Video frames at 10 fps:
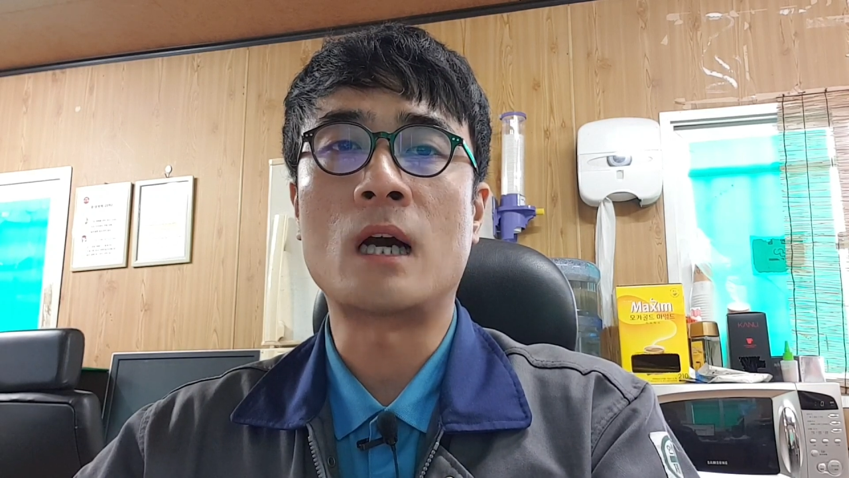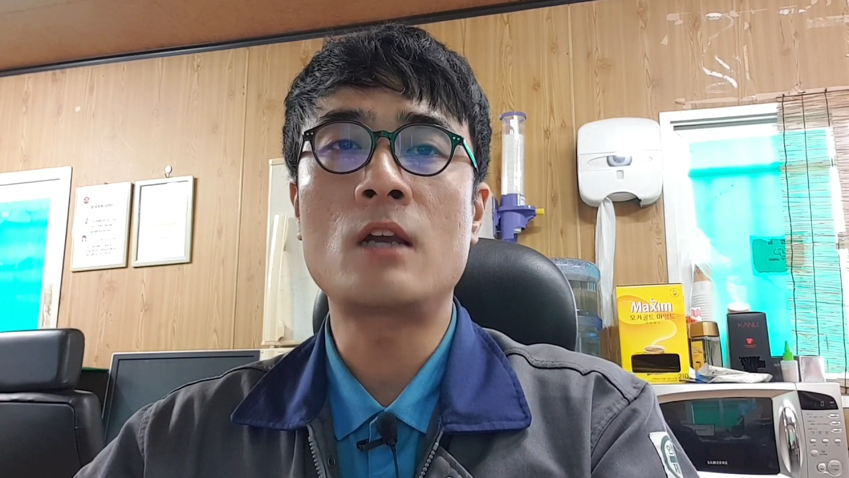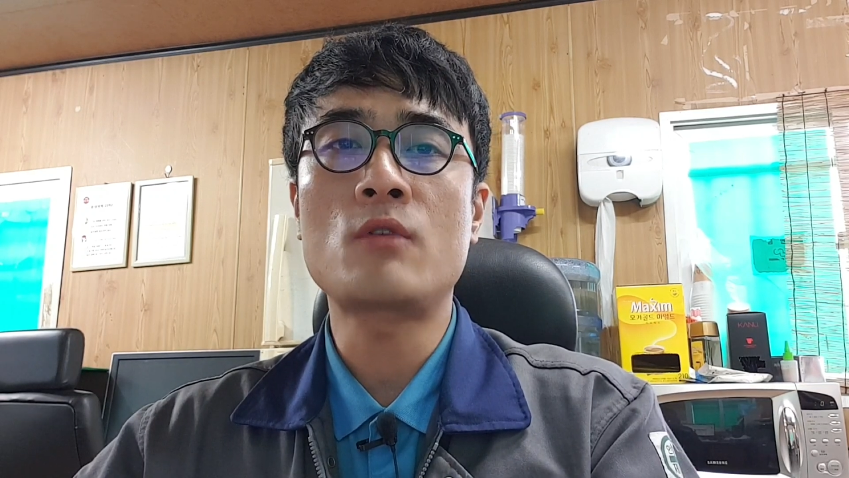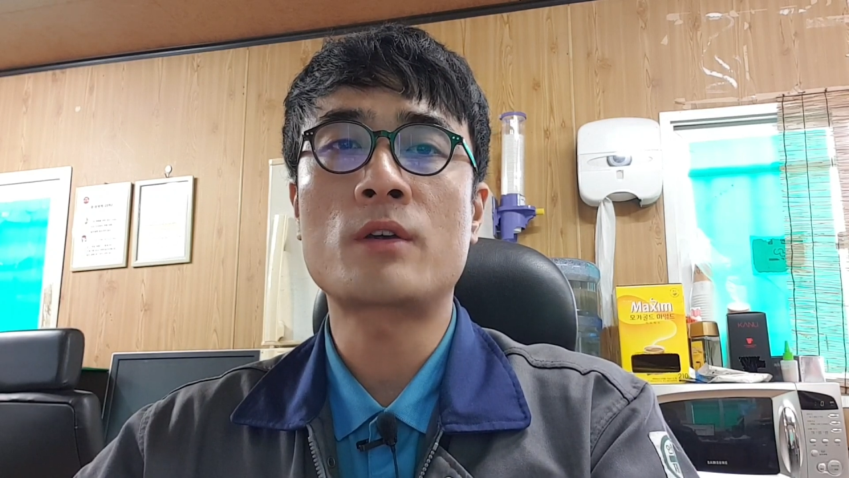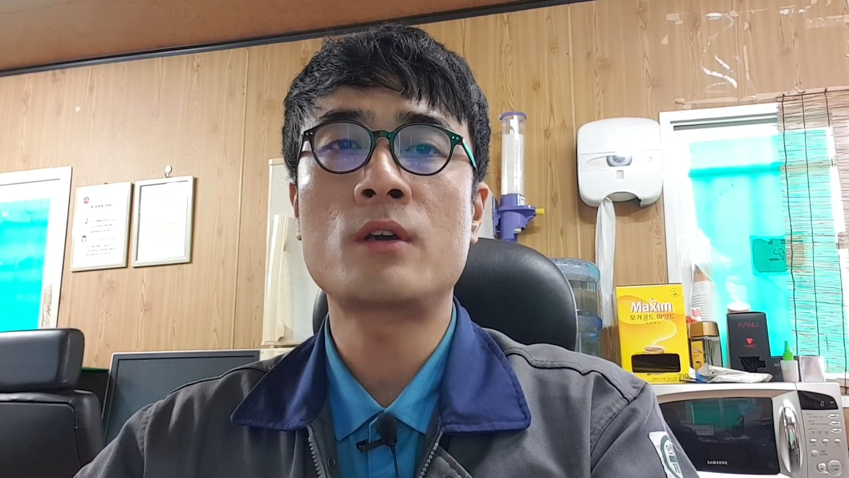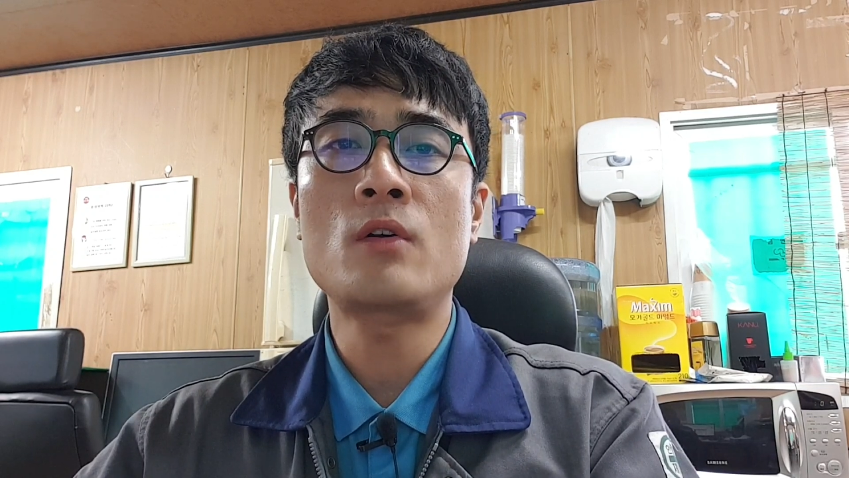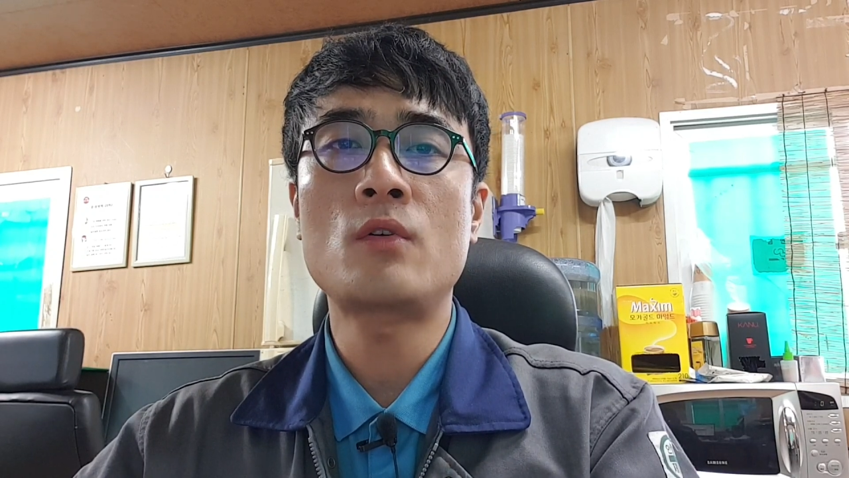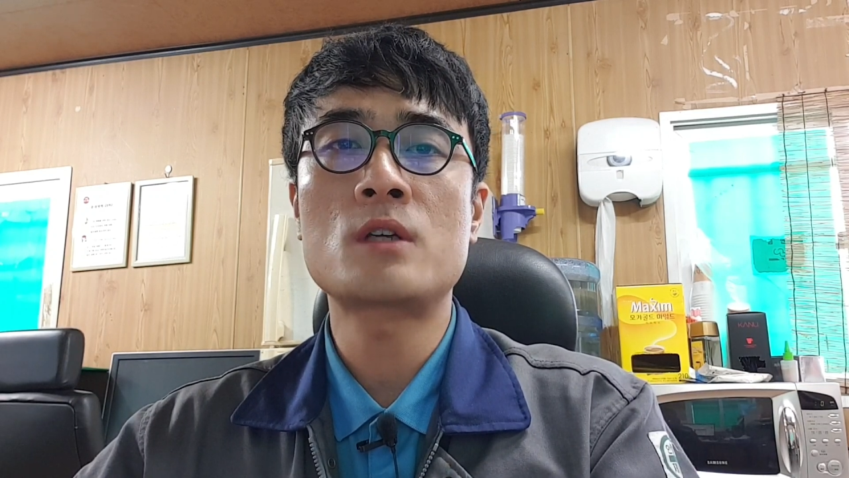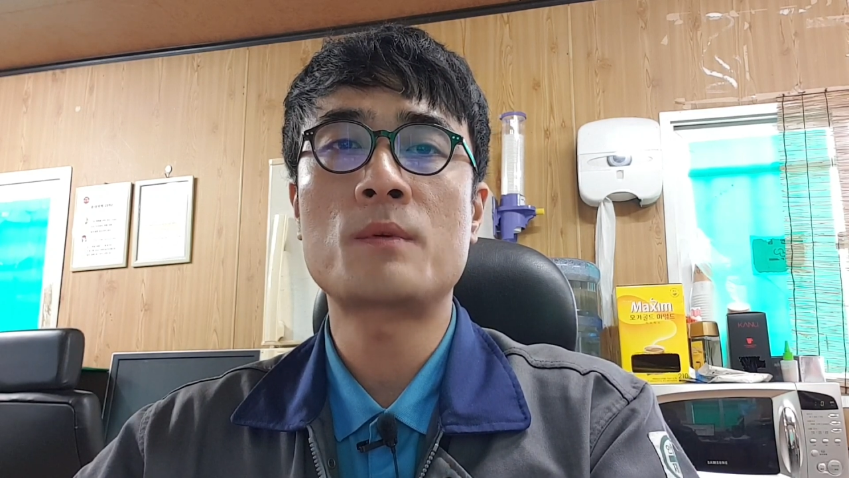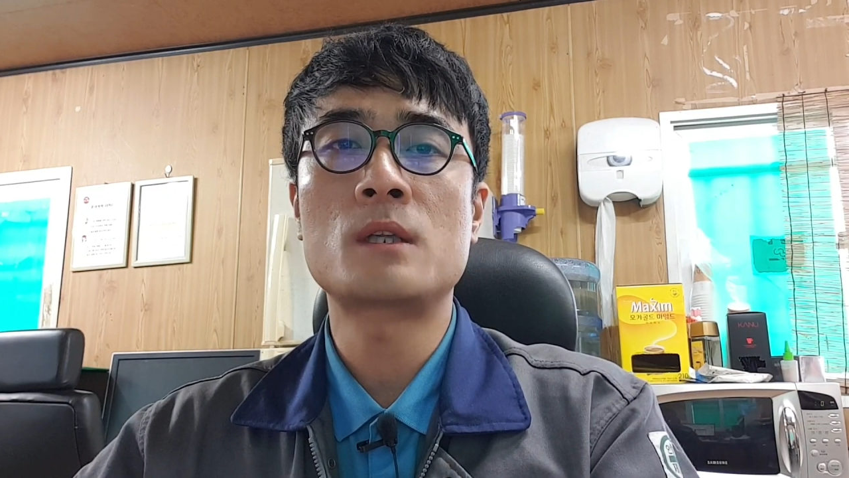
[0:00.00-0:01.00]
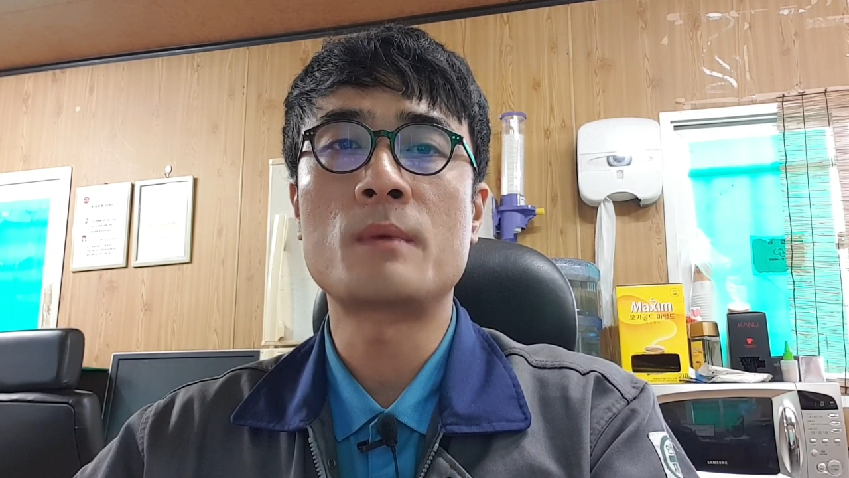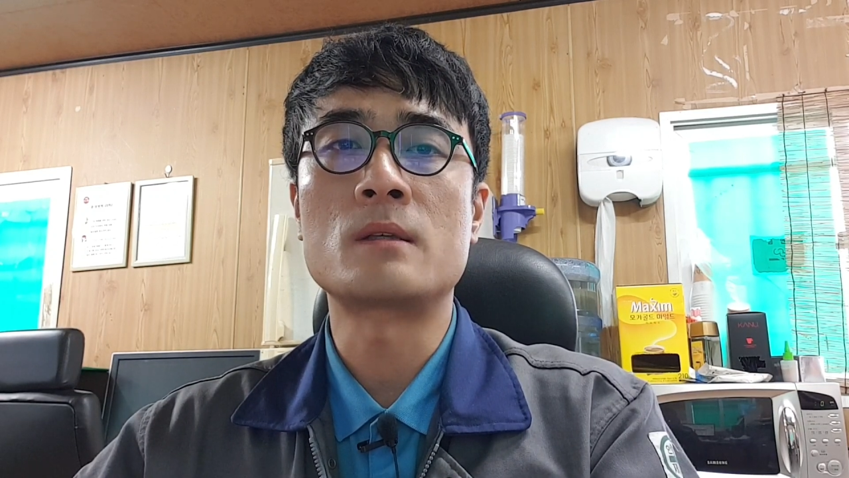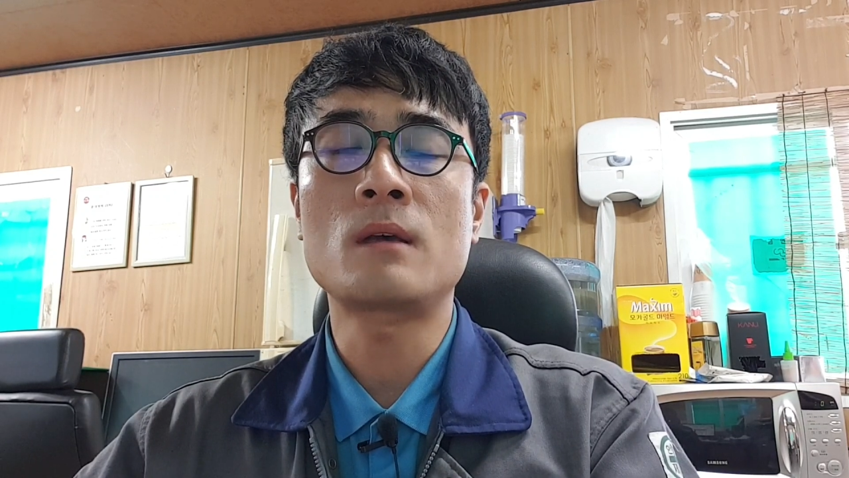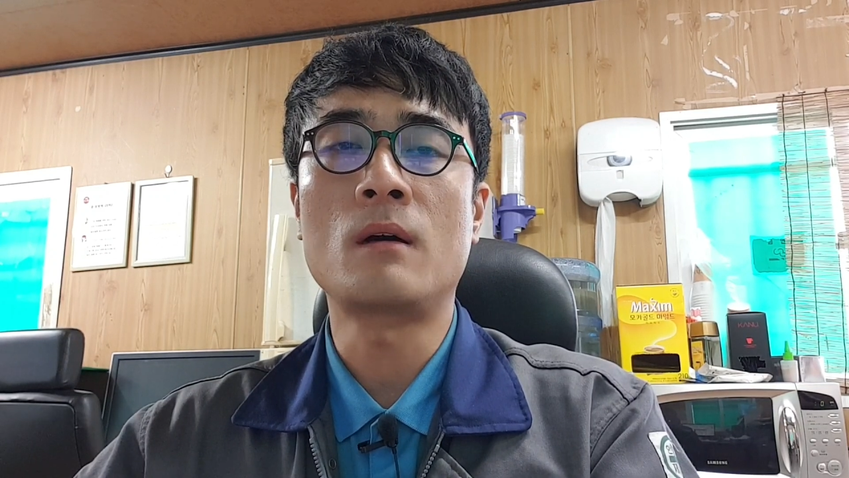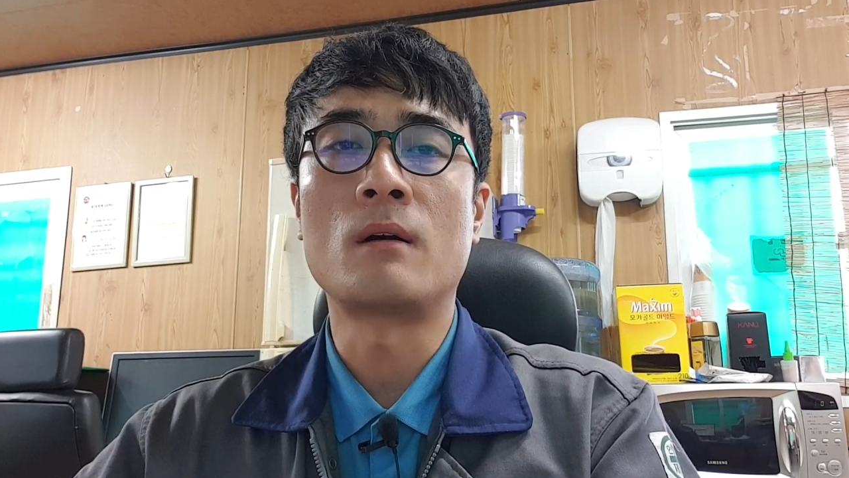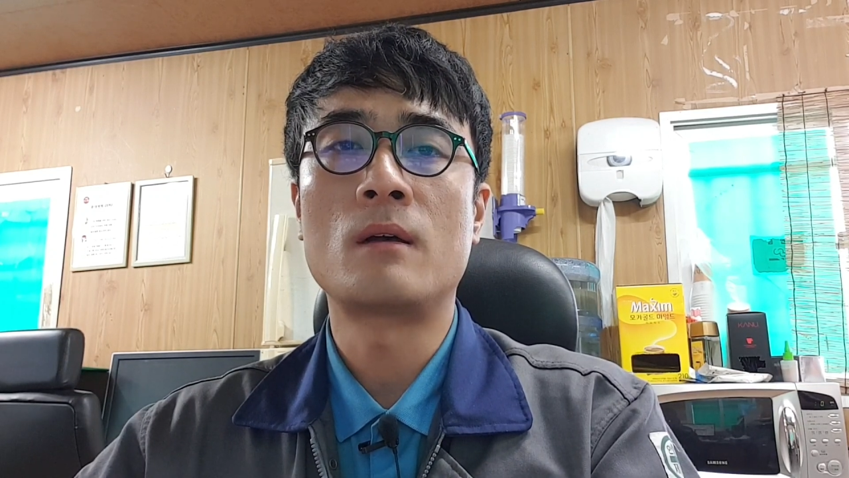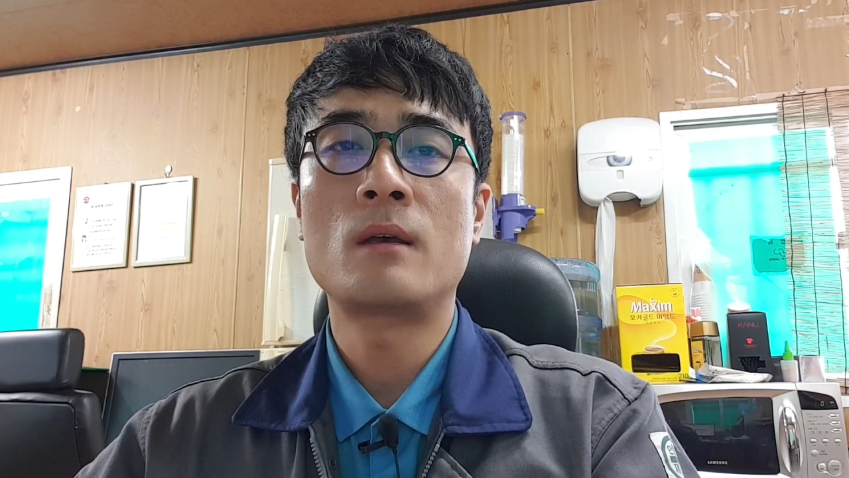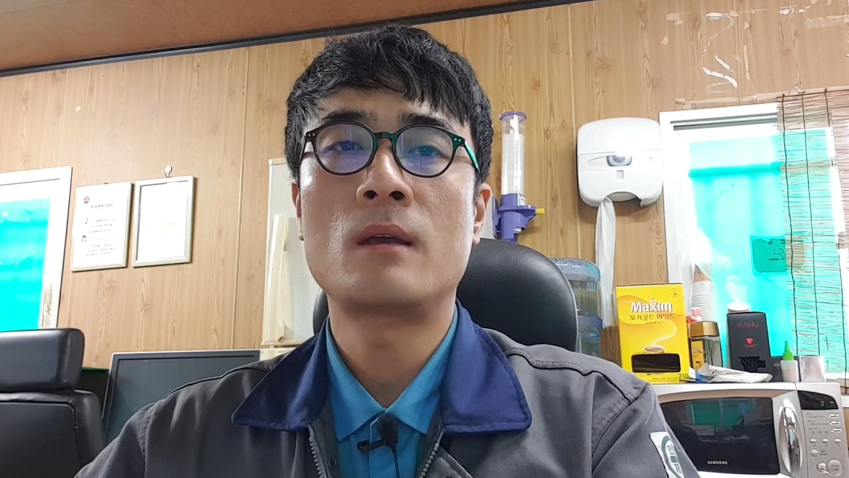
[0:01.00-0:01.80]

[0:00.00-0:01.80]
가을과 겨울로 접어들면서